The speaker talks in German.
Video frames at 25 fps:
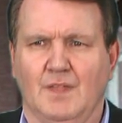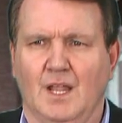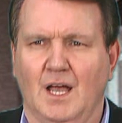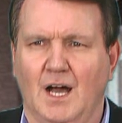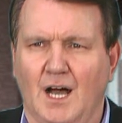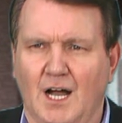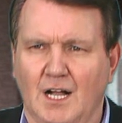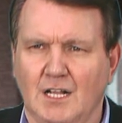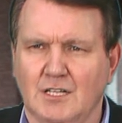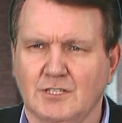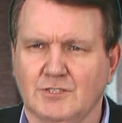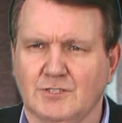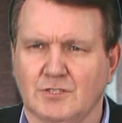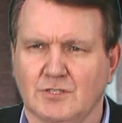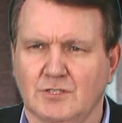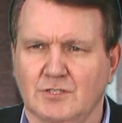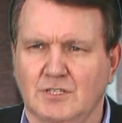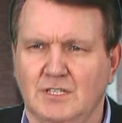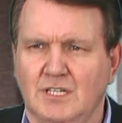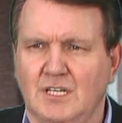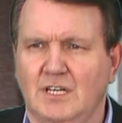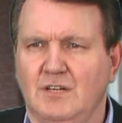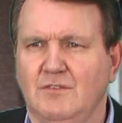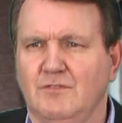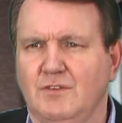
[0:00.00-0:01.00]
Also,
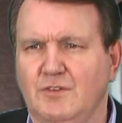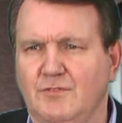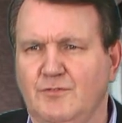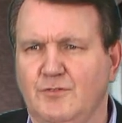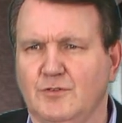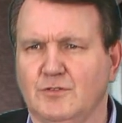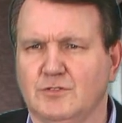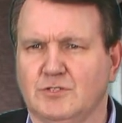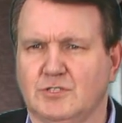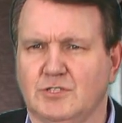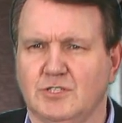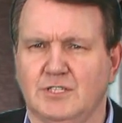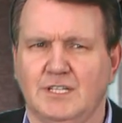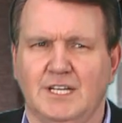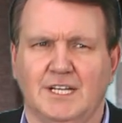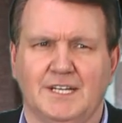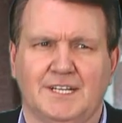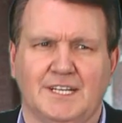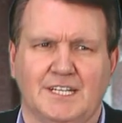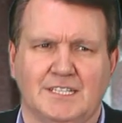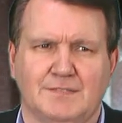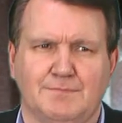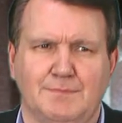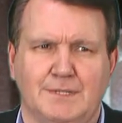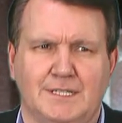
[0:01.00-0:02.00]
wie funktioniert
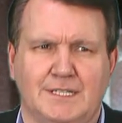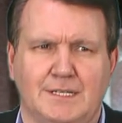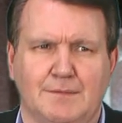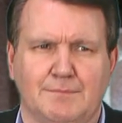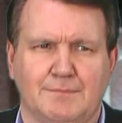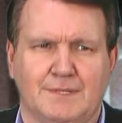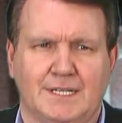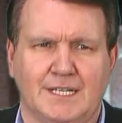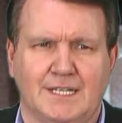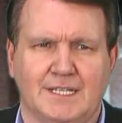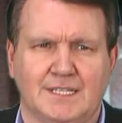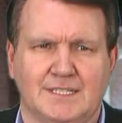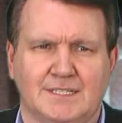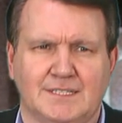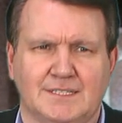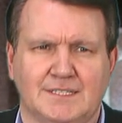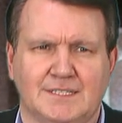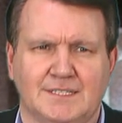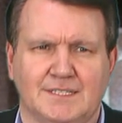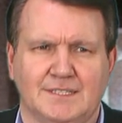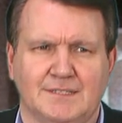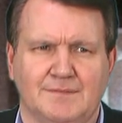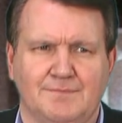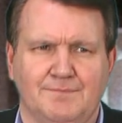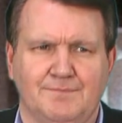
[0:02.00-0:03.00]
das mit dem
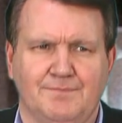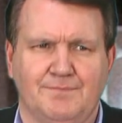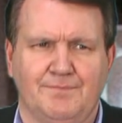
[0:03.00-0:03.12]
Texten?